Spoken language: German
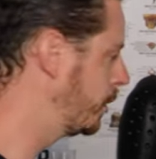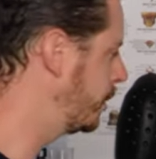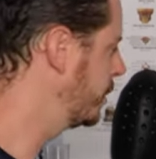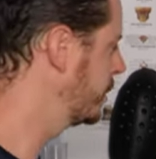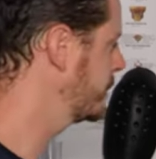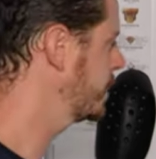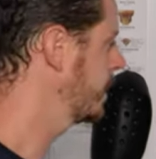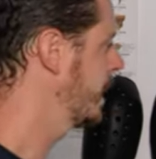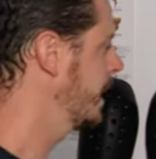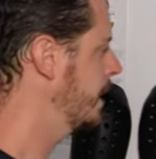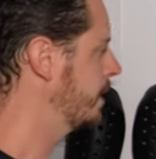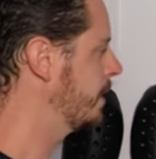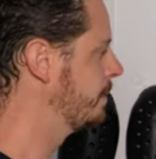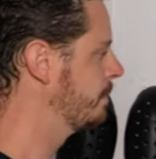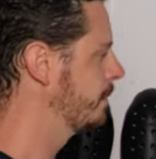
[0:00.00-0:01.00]
für euch,
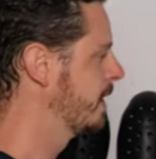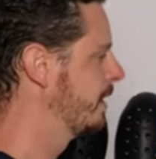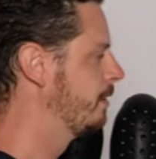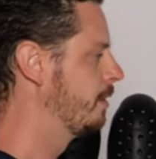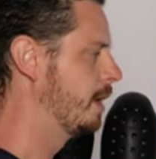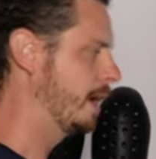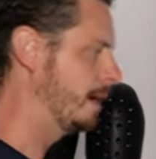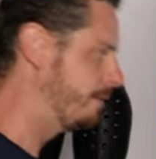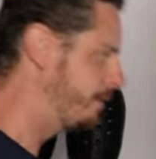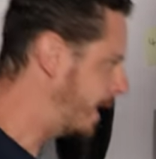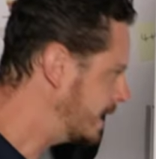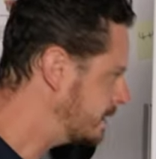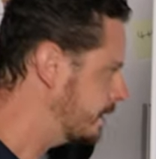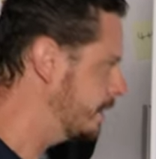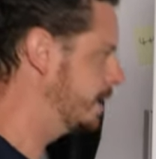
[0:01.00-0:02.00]
ähm,
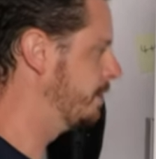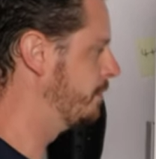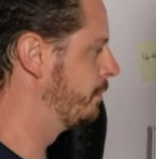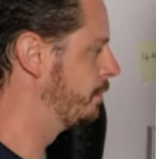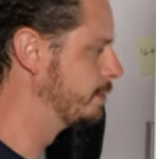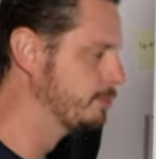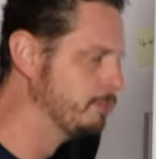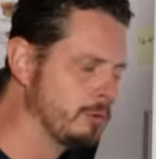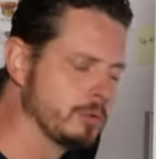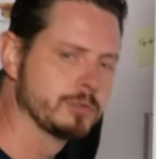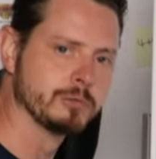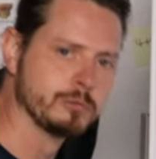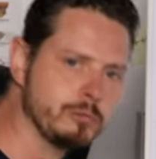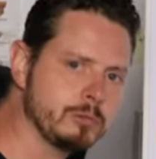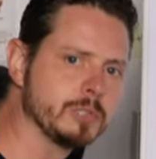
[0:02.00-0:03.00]
weiterhin versucht,
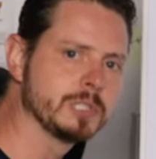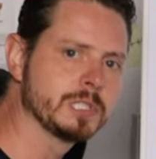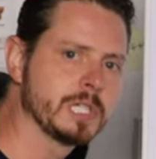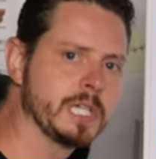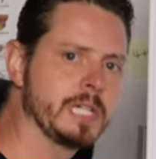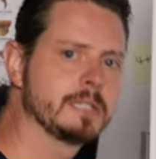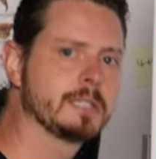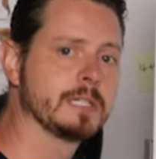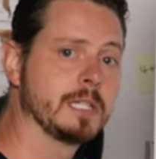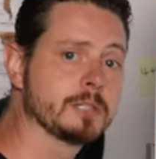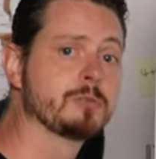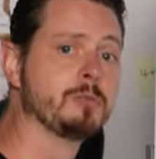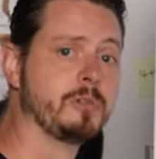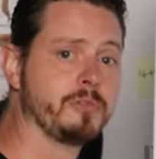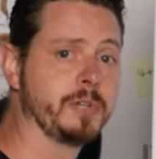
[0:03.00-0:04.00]
so gut es geht,
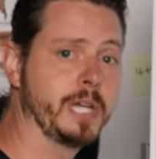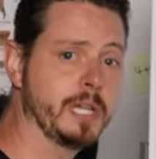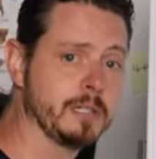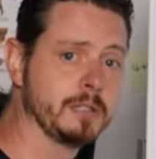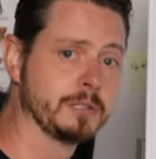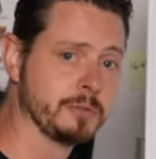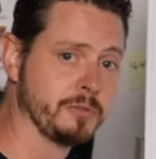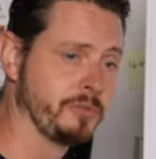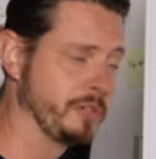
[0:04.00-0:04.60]
das Kurvenende zu